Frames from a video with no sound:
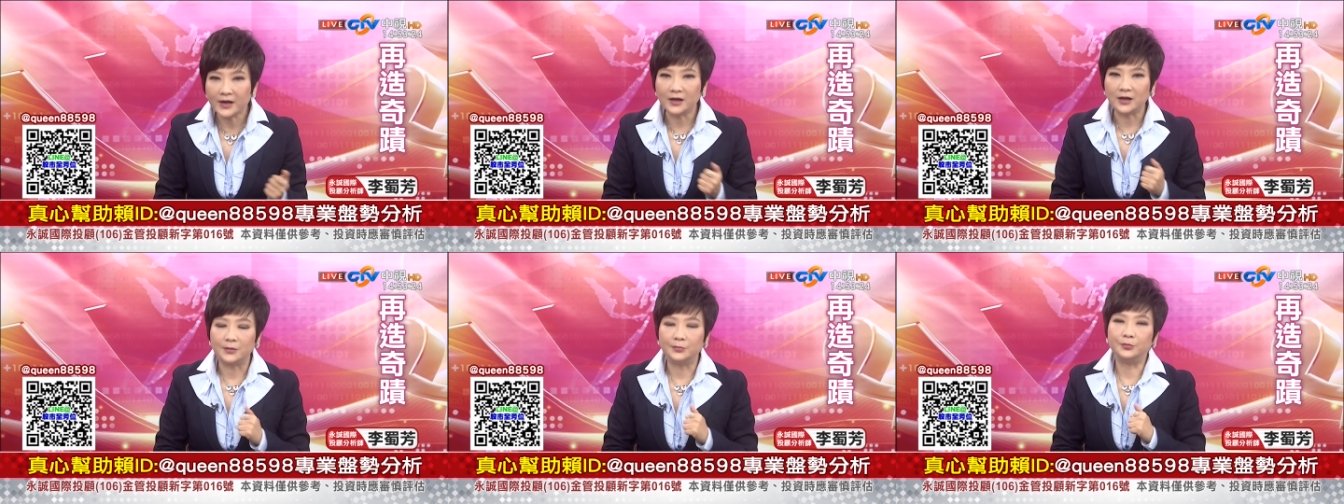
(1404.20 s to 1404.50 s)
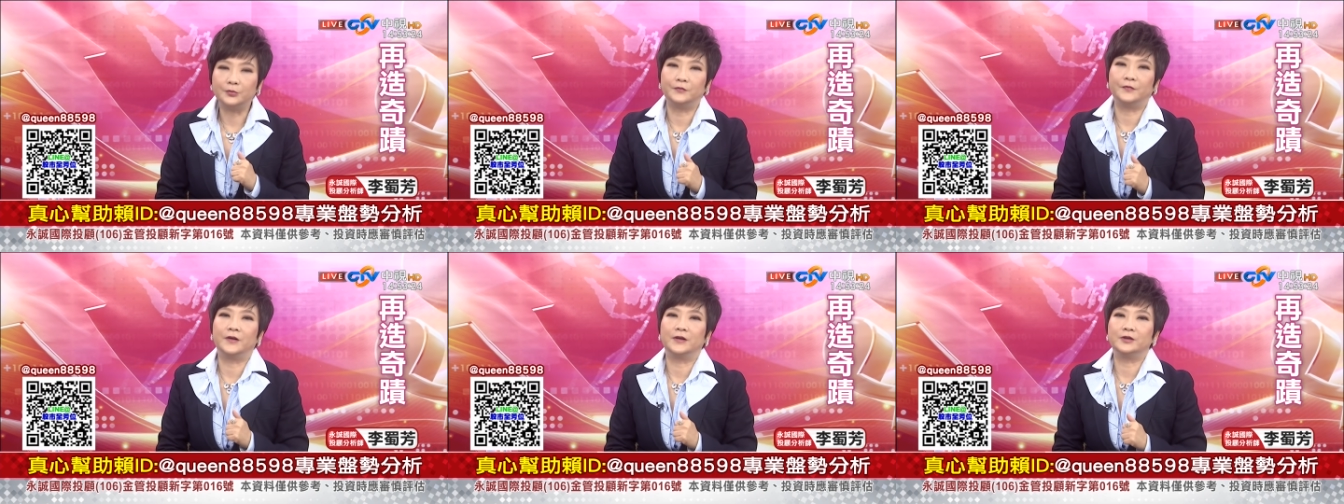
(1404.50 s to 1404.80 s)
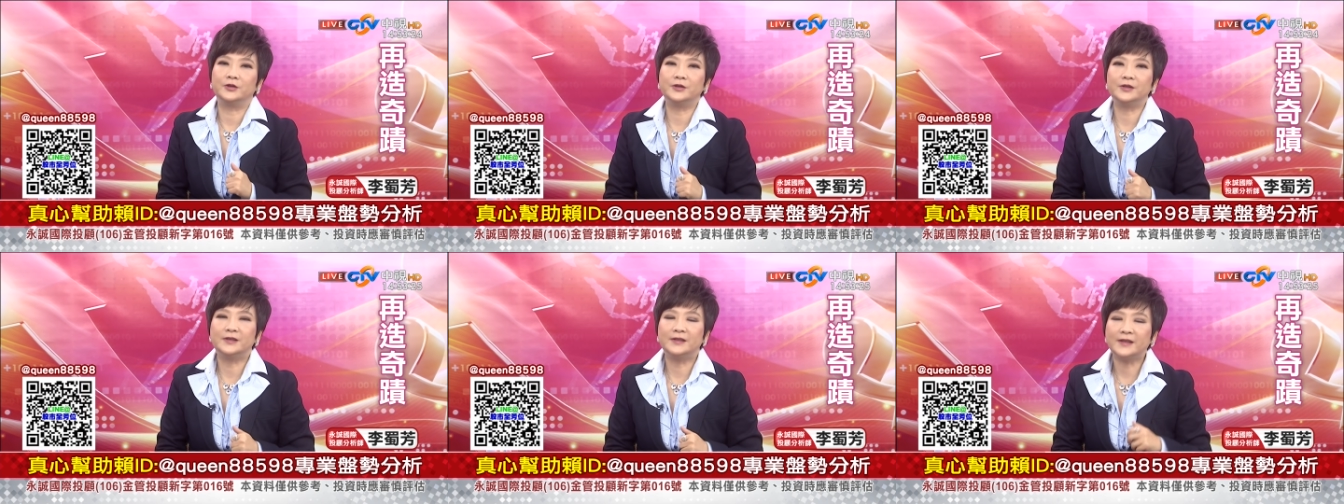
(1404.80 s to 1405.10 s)
个部分
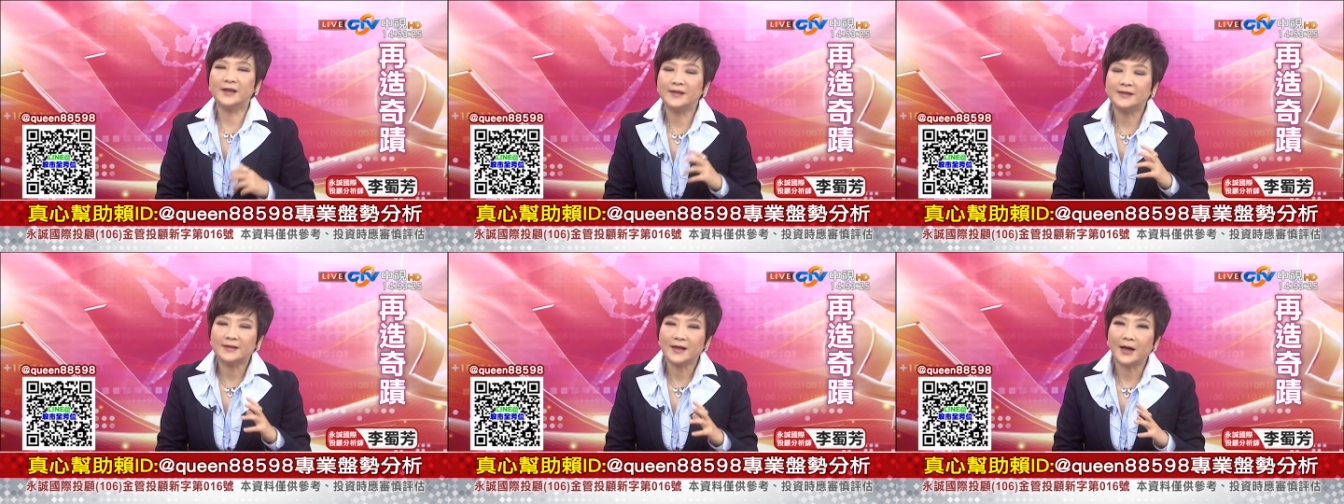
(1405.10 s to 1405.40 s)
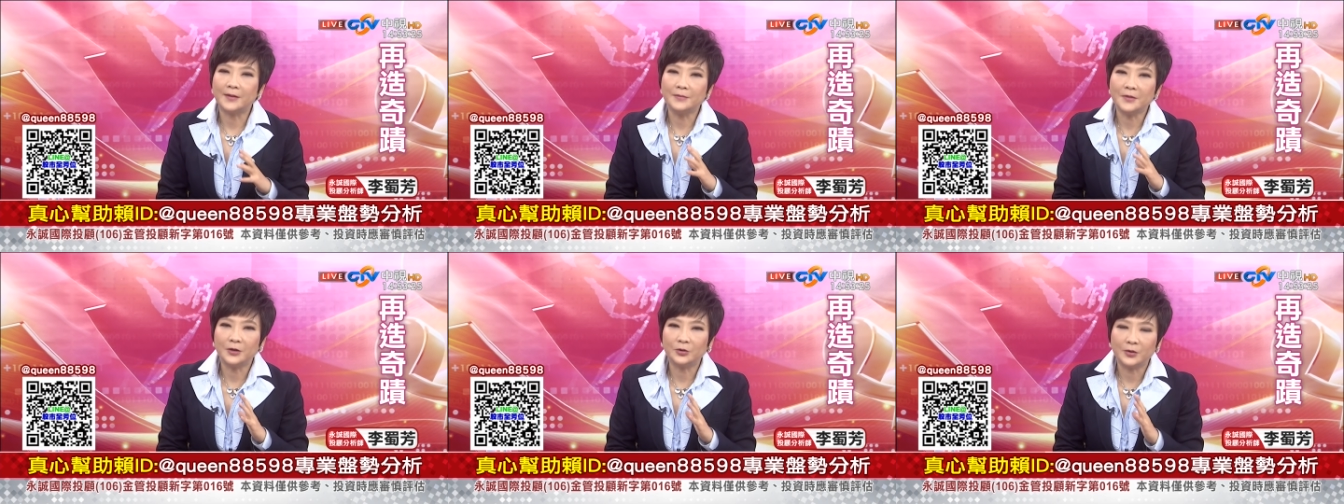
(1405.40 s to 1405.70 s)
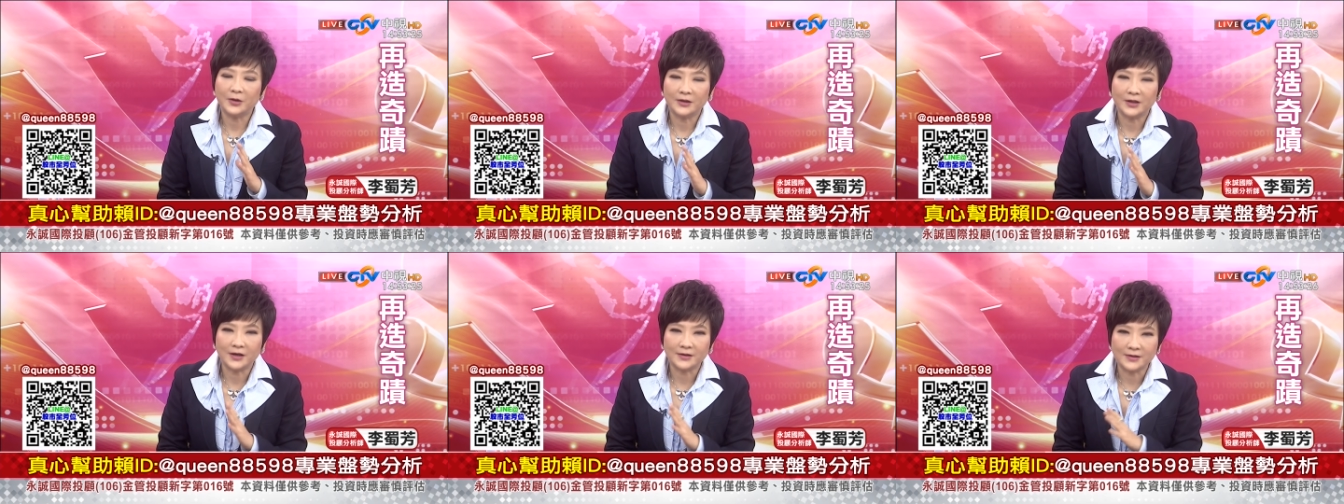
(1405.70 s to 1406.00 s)
就是现在面
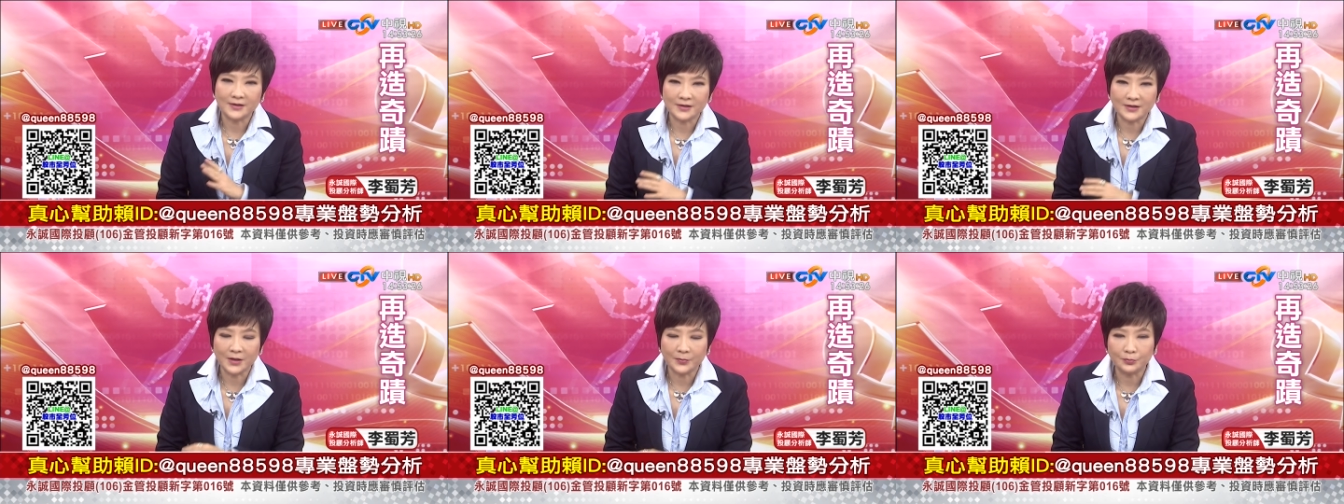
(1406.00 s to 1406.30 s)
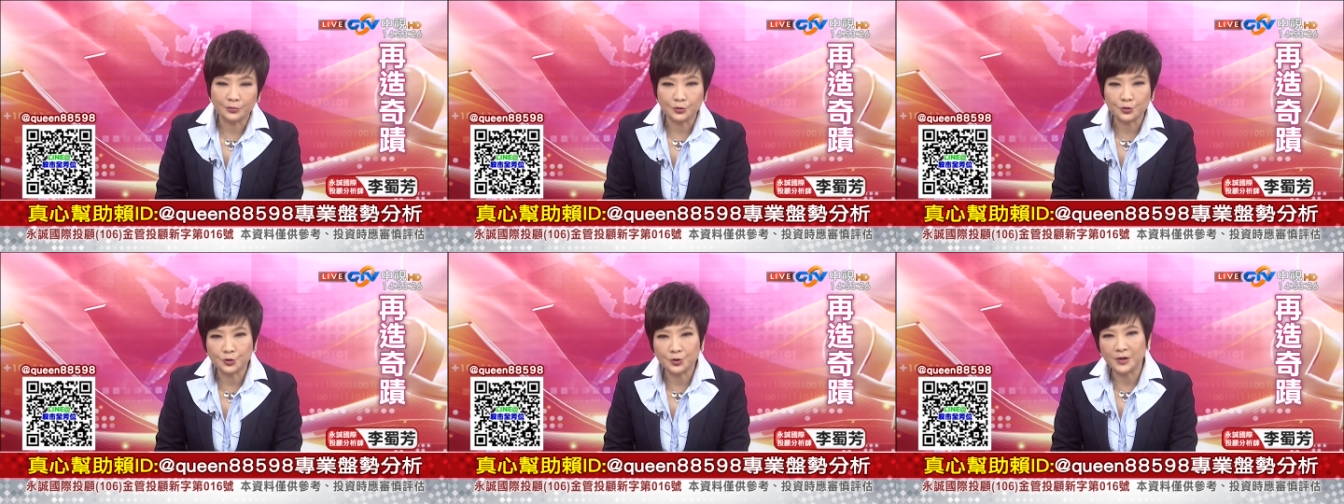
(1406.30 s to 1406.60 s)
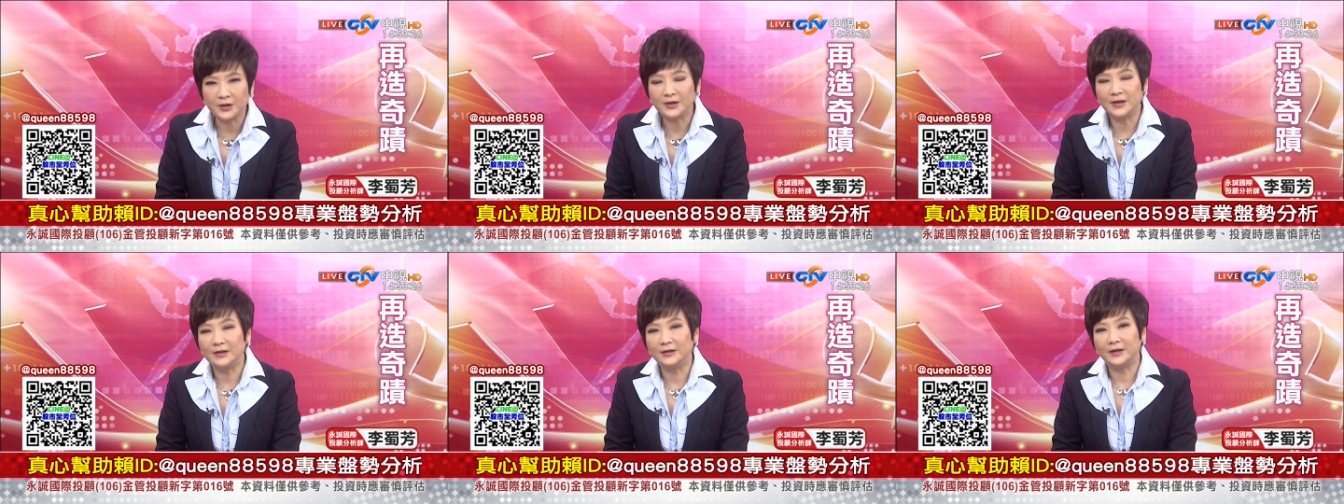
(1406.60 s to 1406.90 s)
对到这些不
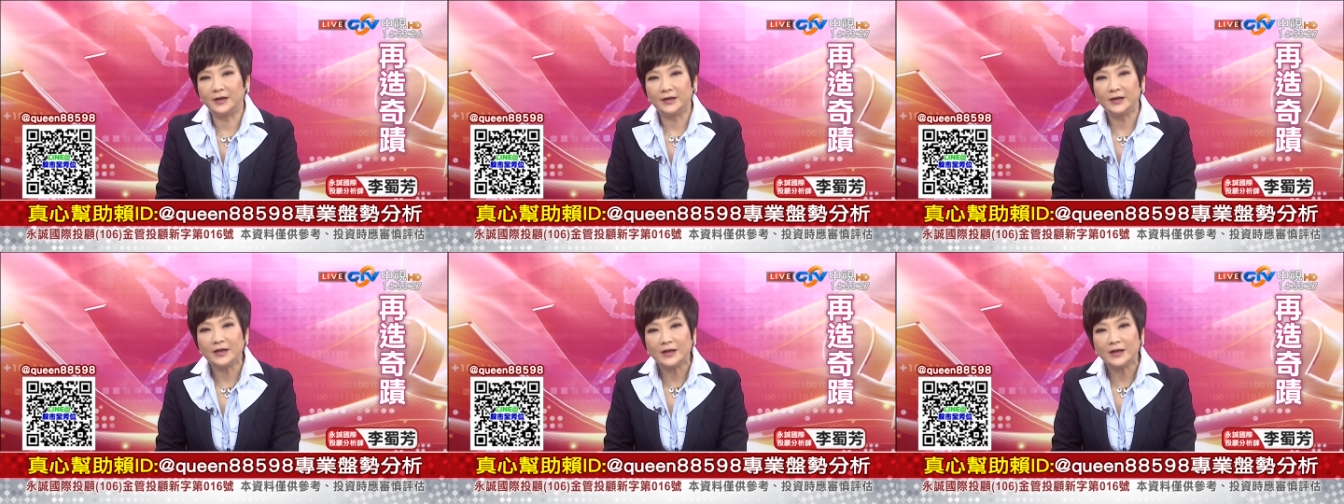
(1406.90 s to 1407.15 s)
确定的